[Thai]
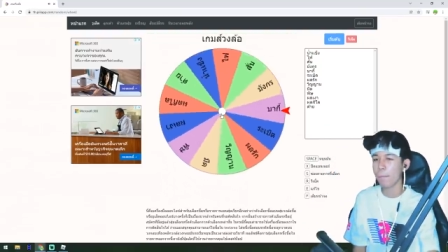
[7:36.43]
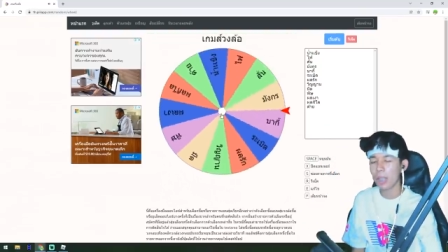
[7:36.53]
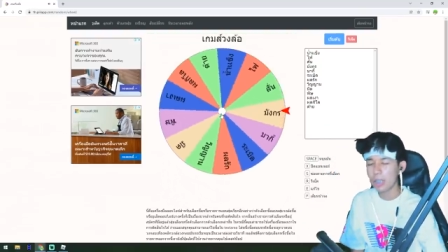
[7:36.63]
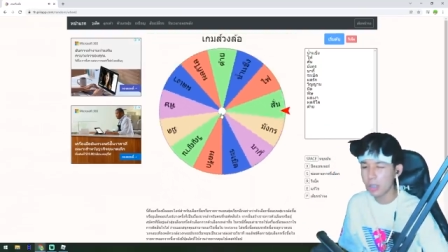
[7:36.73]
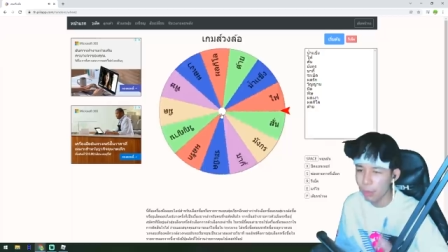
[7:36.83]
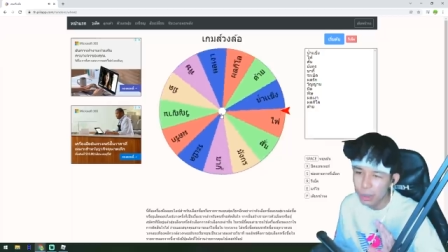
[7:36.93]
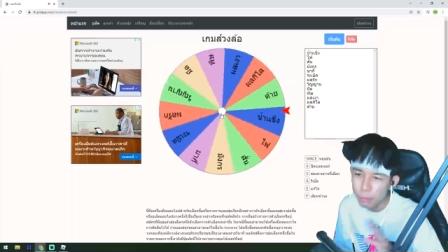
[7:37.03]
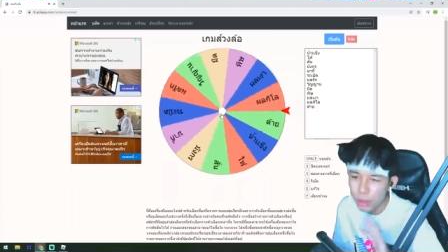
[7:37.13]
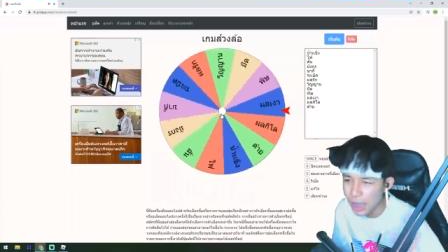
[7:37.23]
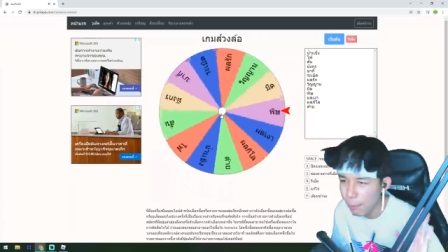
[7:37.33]
เราจะไม่เล่นผ
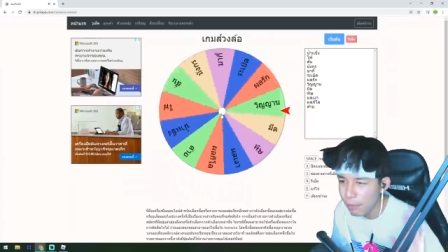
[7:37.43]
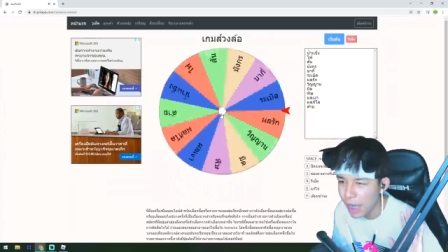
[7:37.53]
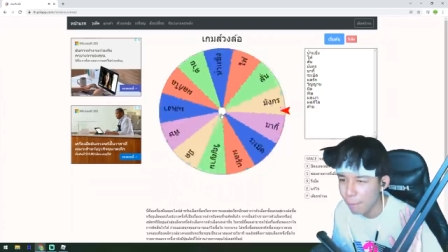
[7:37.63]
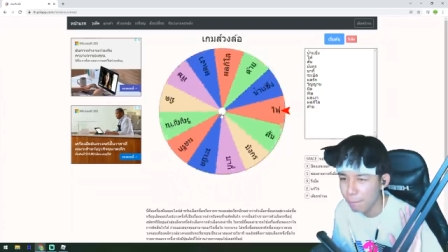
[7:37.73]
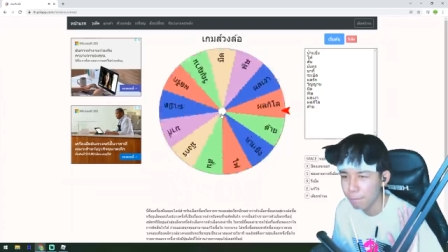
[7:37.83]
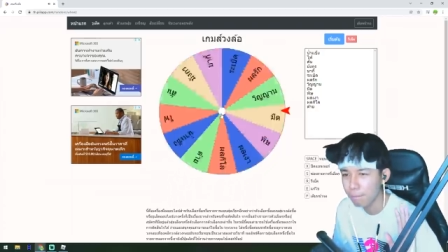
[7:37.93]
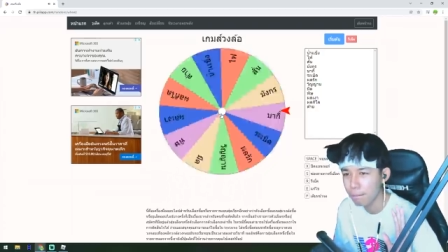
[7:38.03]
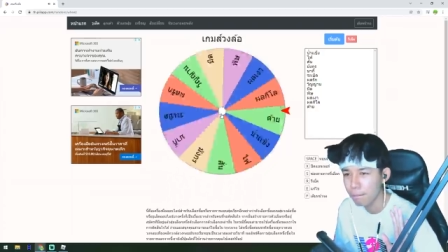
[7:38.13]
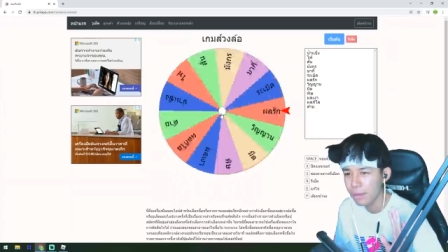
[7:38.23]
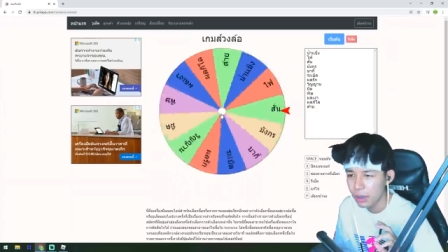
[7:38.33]
ลซ้ำนะครับ
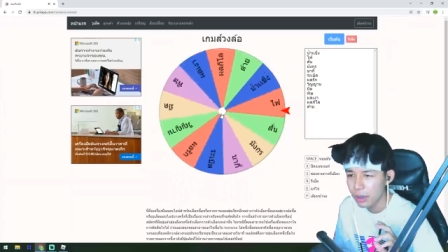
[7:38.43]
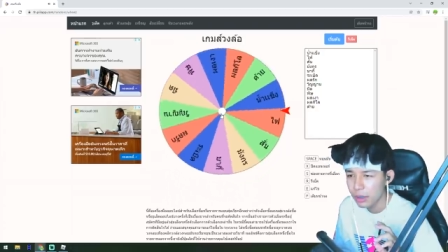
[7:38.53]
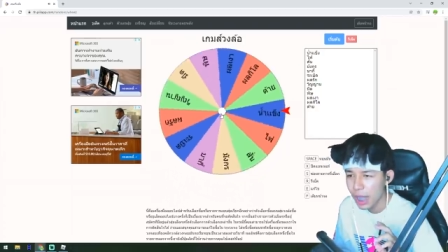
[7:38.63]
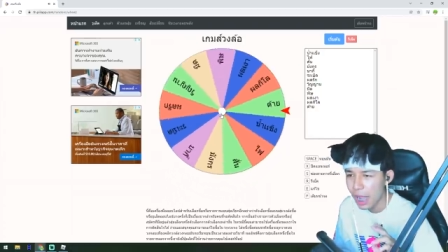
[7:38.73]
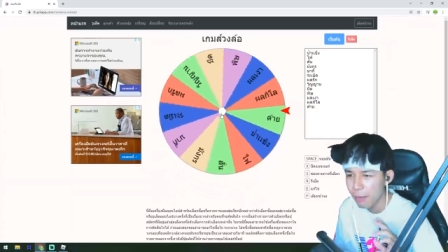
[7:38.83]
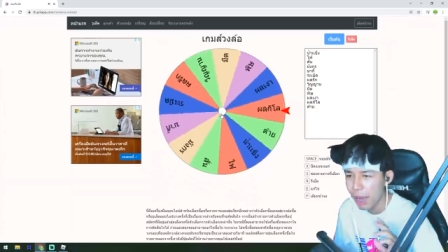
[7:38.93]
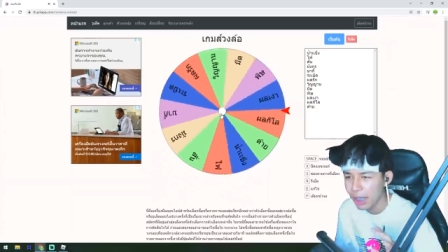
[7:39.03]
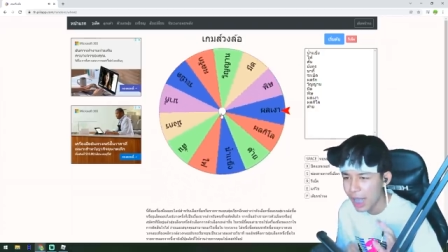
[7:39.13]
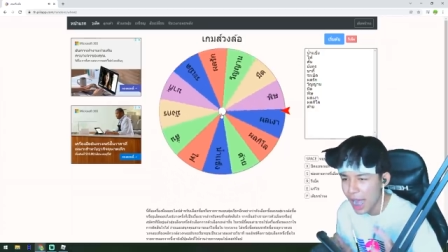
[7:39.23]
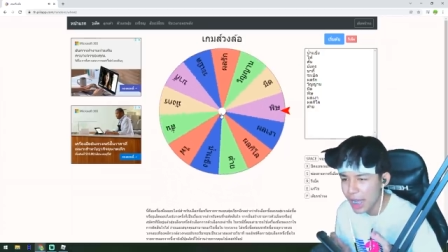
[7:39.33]
ได้มา
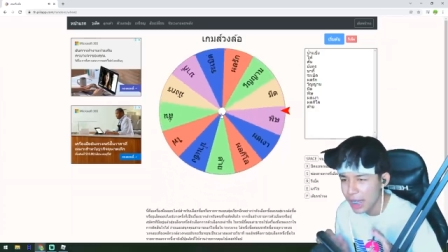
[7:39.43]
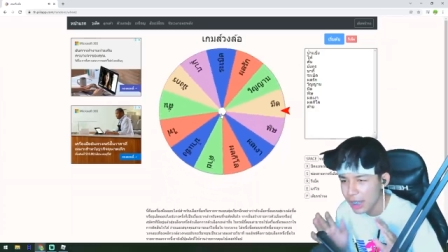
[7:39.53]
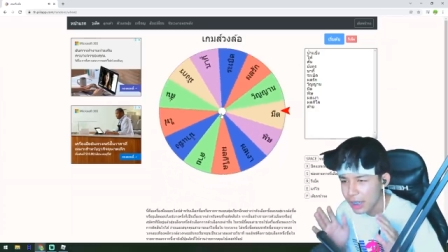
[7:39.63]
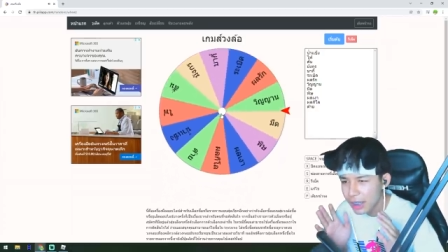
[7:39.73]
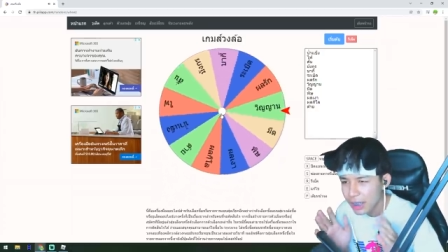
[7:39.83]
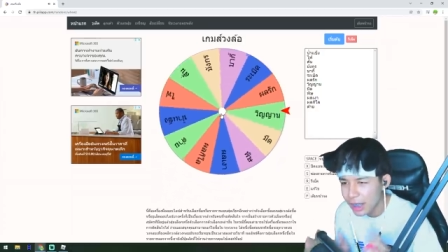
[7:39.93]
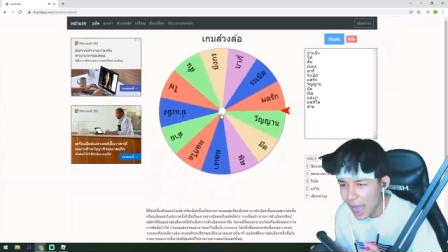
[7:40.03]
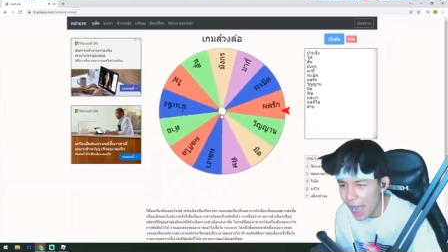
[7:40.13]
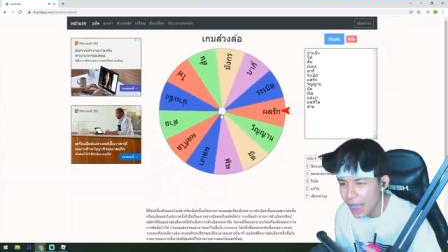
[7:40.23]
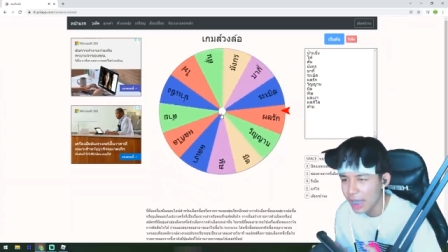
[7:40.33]
ได้
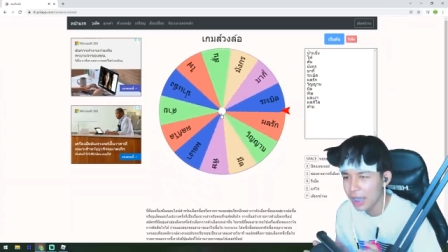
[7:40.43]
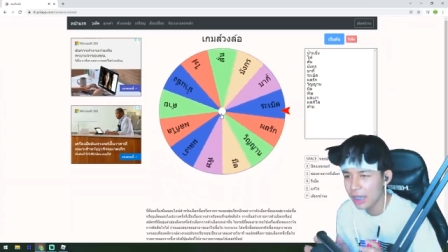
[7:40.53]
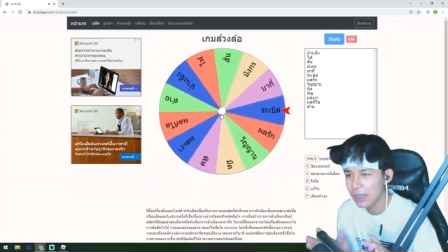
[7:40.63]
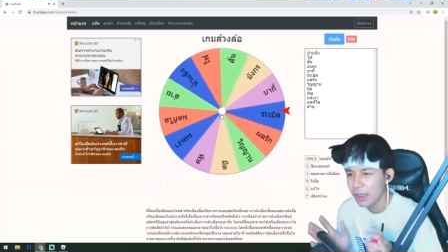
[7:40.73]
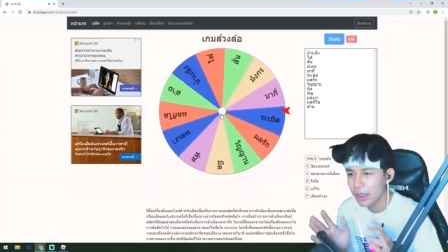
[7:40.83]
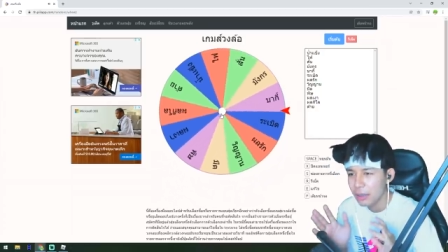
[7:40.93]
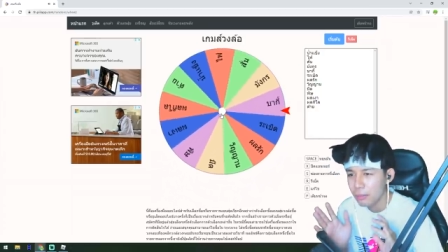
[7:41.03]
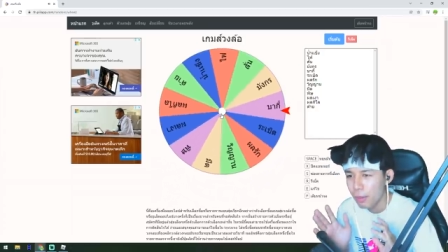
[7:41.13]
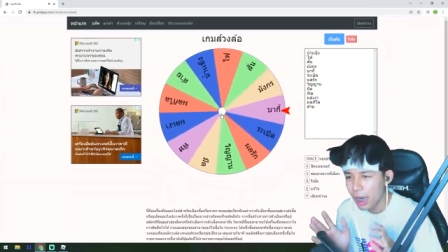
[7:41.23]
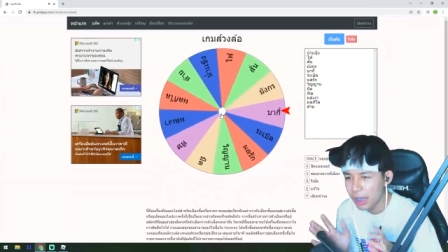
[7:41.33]
ได้
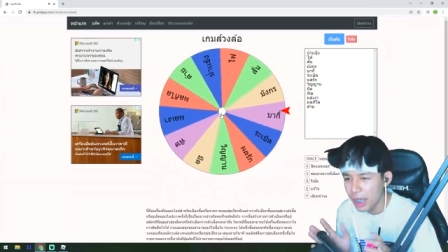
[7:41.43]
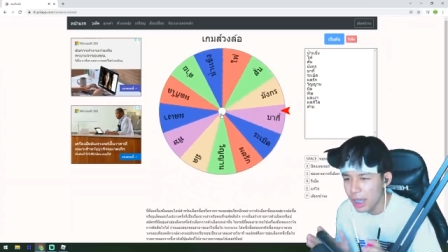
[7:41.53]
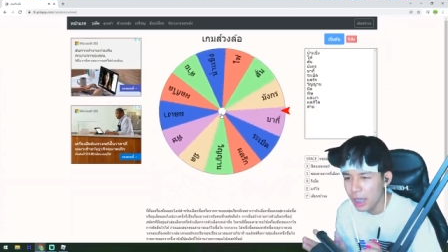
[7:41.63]
บาร์กี้